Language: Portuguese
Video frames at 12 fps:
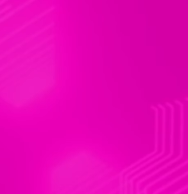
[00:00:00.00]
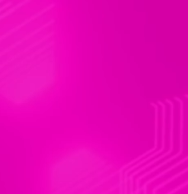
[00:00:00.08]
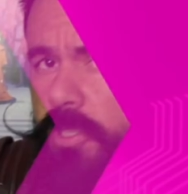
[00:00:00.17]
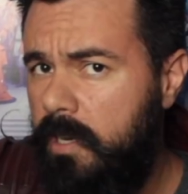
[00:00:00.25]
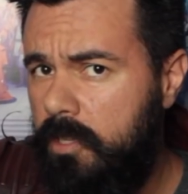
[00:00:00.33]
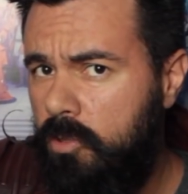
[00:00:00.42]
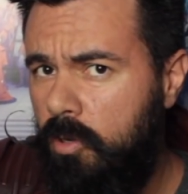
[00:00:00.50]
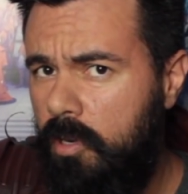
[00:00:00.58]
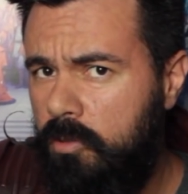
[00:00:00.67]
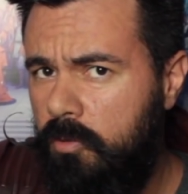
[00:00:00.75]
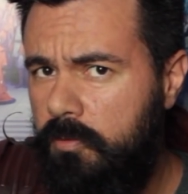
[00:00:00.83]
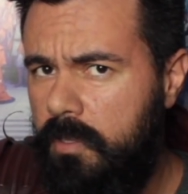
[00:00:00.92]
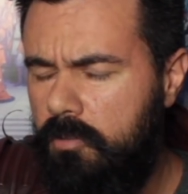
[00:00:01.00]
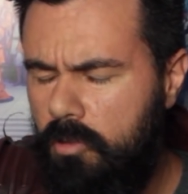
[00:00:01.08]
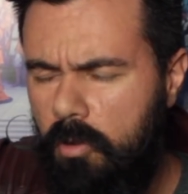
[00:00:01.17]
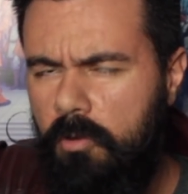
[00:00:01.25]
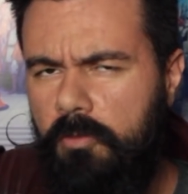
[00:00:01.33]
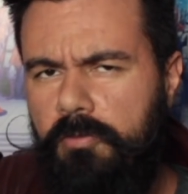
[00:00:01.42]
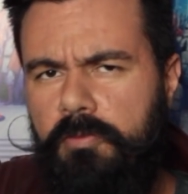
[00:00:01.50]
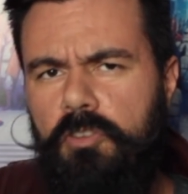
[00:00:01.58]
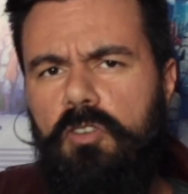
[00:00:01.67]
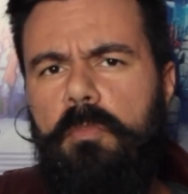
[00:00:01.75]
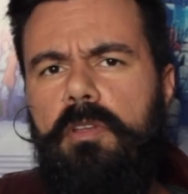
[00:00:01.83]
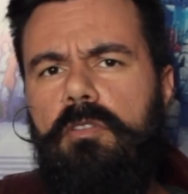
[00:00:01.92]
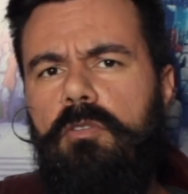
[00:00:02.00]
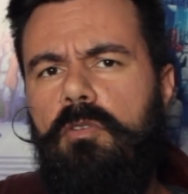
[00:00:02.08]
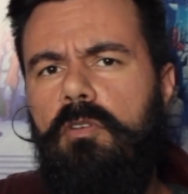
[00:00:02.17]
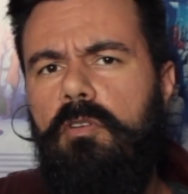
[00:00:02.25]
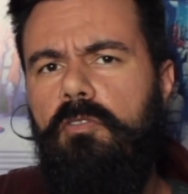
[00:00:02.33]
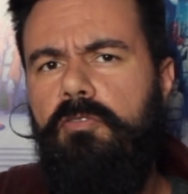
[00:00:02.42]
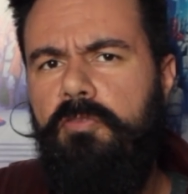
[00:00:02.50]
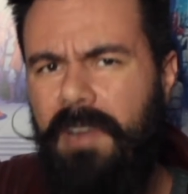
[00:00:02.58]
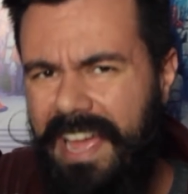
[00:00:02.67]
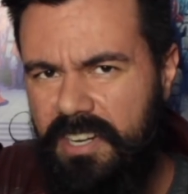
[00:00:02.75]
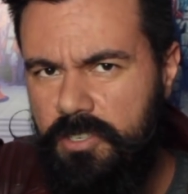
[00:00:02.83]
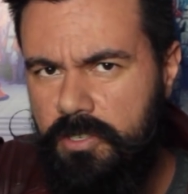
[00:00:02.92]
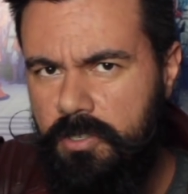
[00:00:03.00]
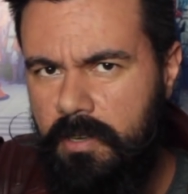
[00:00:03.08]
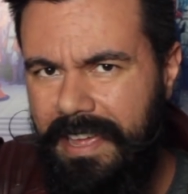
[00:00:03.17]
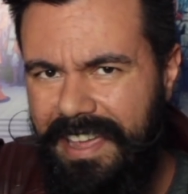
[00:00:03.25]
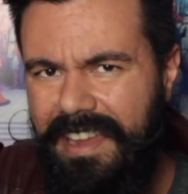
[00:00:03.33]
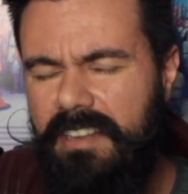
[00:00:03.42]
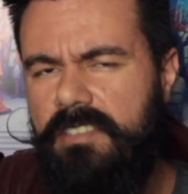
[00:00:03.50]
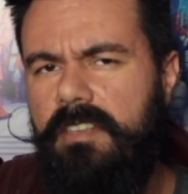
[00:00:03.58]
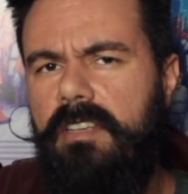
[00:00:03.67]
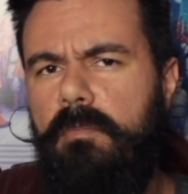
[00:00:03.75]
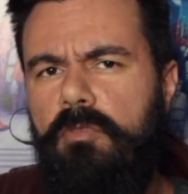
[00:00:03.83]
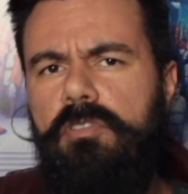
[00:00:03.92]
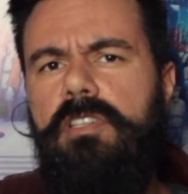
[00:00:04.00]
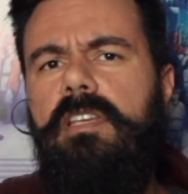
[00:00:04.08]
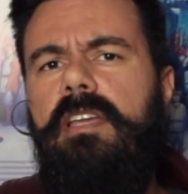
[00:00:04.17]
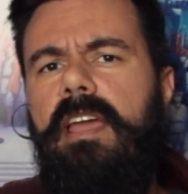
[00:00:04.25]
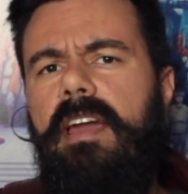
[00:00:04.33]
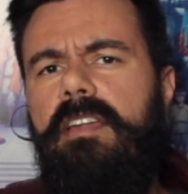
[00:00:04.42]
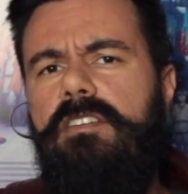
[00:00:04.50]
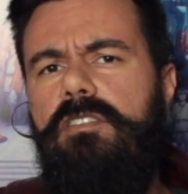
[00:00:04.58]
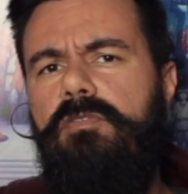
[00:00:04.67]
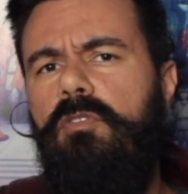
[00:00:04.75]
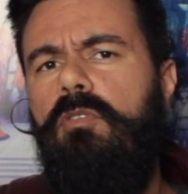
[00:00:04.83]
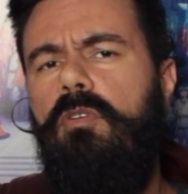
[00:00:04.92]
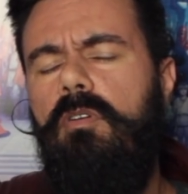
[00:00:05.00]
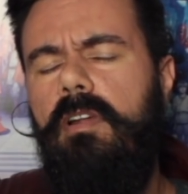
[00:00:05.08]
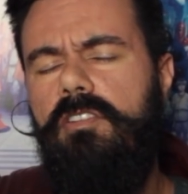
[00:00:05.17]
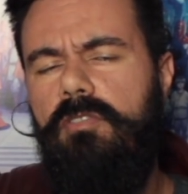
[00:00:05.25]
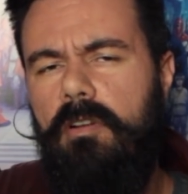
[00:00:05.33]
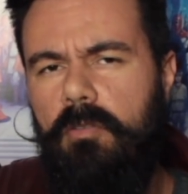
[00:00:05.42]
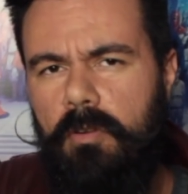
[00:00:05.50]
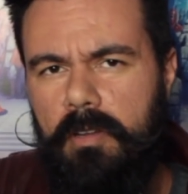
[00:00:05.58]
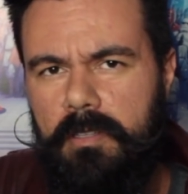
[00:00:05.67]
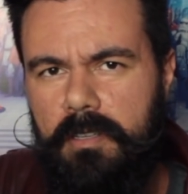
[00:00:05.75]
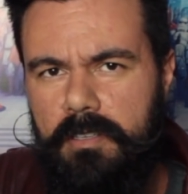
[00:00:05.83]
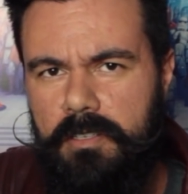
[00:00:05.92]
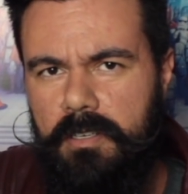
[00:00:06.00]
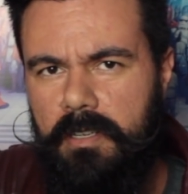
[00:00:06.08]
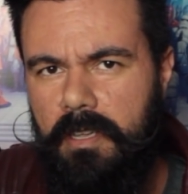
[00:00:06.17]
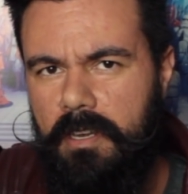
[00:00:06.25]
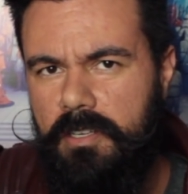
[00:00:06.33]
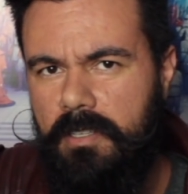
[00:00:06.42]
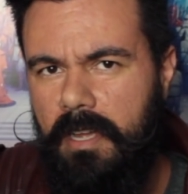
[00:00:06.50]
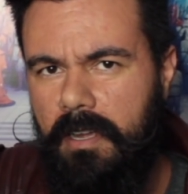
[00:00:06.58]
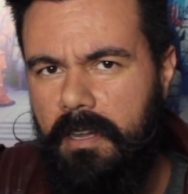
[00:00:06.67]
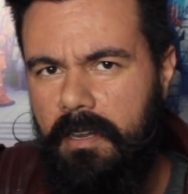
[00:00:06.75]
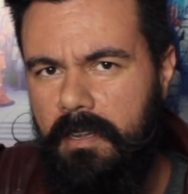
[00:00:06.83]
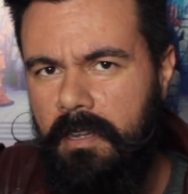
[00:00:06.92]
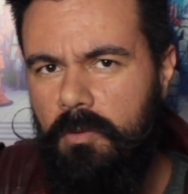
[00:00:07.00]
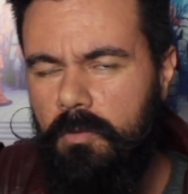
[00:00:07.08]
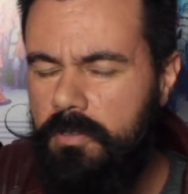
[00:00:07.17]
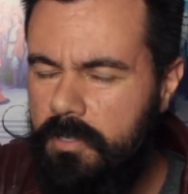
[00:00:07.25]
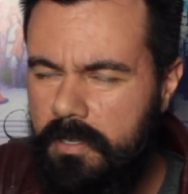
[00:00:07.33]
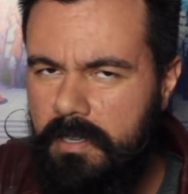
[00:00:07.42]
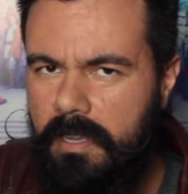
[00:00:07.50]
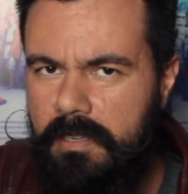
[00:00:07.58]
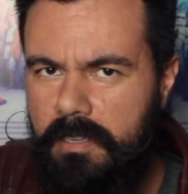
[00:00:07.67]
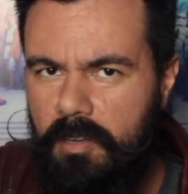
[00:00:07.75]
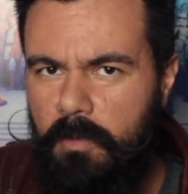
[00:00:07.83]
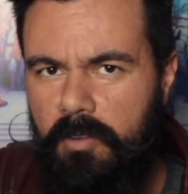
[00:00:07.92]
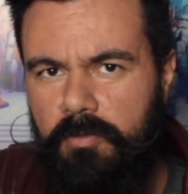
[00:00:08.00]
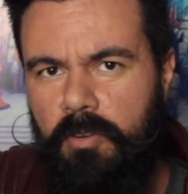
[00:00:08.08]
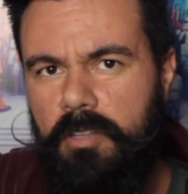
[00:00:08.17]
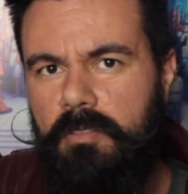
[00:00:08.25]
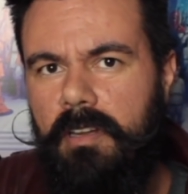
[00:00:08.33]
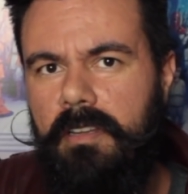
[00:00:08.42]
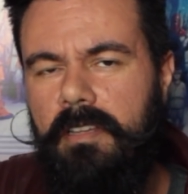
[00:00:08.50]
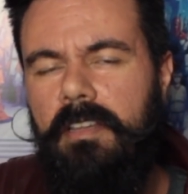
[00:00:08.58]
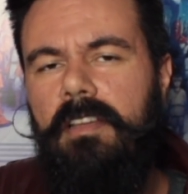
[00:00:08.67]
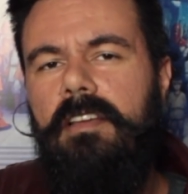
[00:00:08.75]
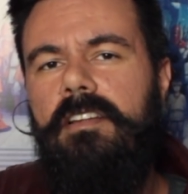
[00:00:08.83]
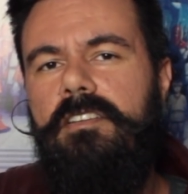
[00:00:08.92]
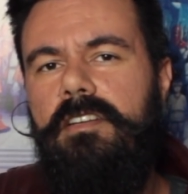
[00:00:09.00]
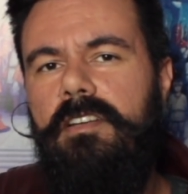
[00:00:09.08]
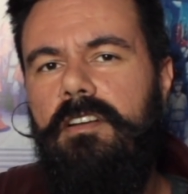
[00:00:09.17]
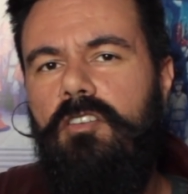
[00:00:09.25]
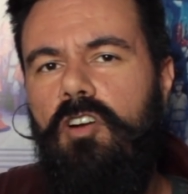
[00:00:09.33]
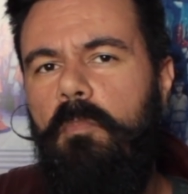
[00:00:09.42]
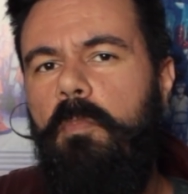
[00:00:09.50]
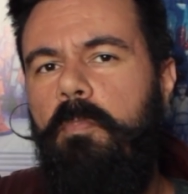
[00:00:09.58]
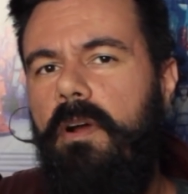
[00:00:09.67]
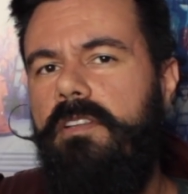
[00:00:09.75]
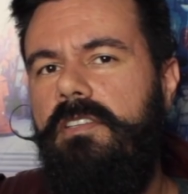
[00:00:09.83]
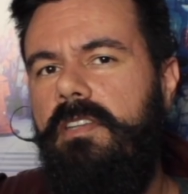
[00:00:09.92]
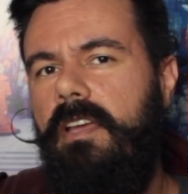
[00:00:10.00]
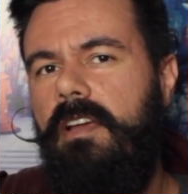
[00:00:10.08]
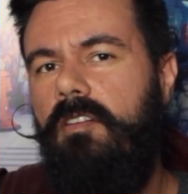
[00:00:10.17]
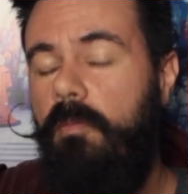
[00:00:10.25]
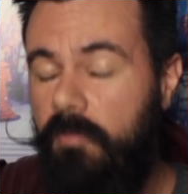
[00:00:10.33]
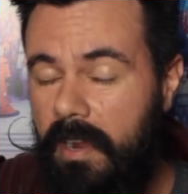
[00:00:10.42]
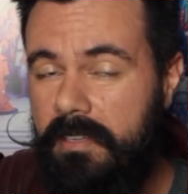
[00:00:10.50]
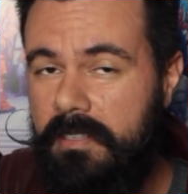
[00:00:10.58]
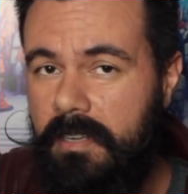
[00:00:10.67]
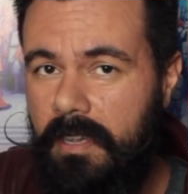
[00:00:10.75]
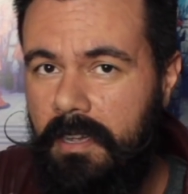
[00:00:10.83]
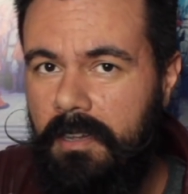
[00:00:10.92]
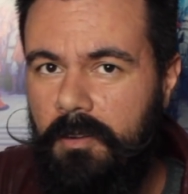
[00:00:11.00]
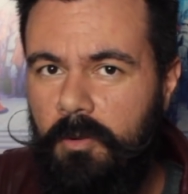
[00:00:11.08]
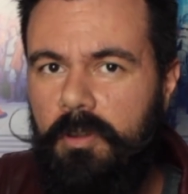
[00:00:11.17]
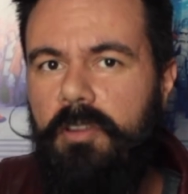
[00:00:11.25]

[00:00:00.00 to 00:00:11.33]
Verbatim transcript: O diretor do vindouro filme do Flash, Andy Muschietti, divulgou na sua ponta de Instagram, um teaserzinho, uma foto ali de como pode ser, como vai ser o